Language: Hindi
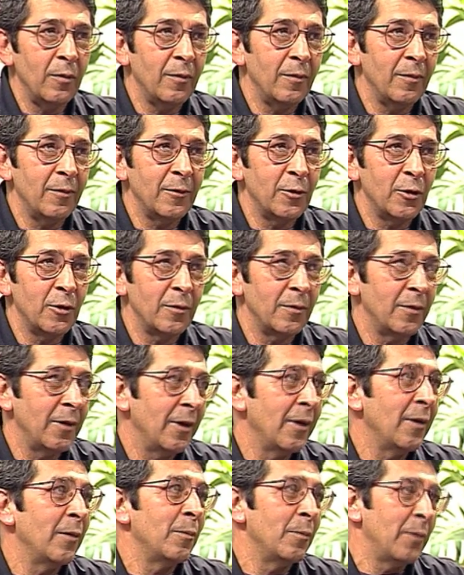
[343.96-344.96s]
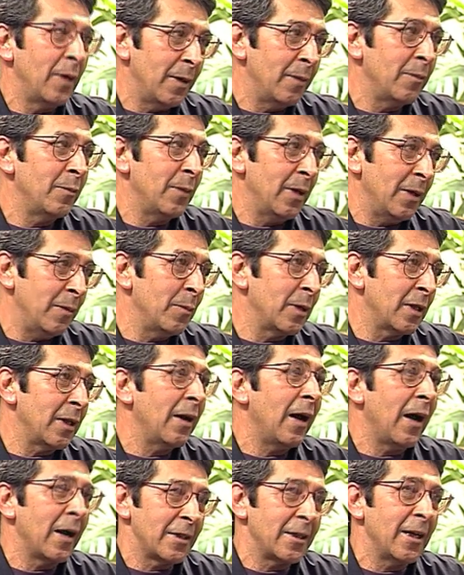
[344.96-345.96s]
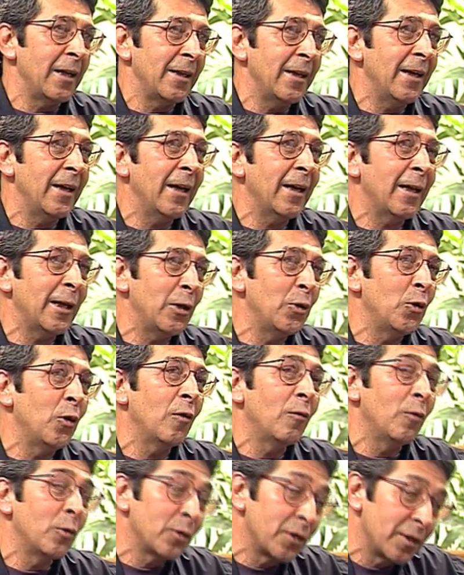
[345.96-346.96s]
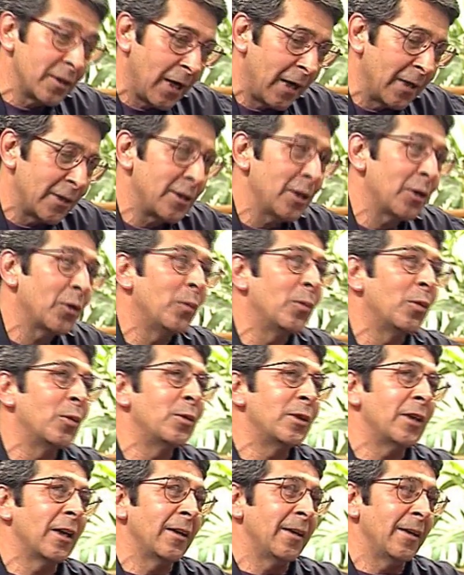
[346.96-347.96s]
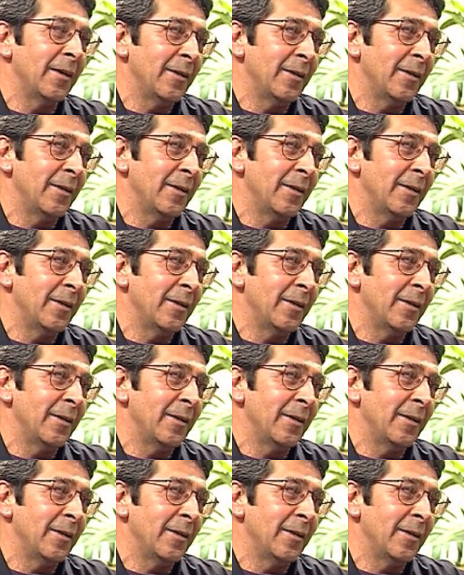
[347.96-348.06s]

मैं मैं मतलब आशा ये है कि लोग वो उस ढांचे को भूल जाएं